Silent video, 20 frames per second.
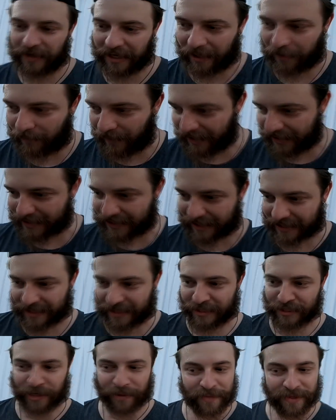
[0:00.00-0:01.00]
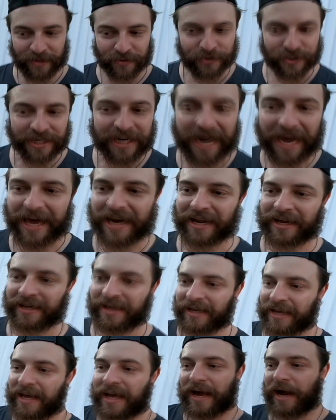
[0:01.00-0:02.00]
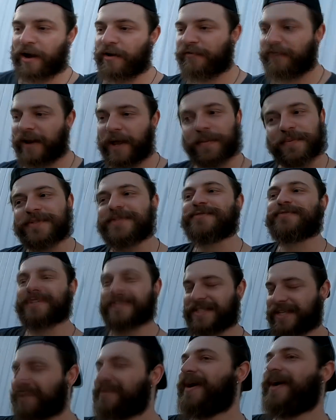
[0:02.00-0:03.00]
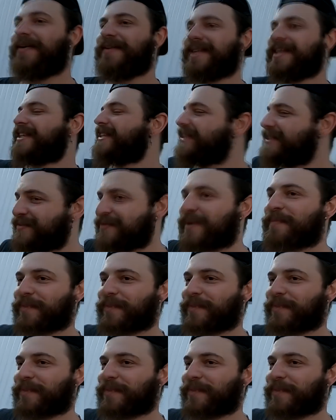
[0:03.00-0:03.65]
na cabeça, você já me deu de cara. Sim. Aí eu falei, eu preciso fazer igual, né? Adesivo é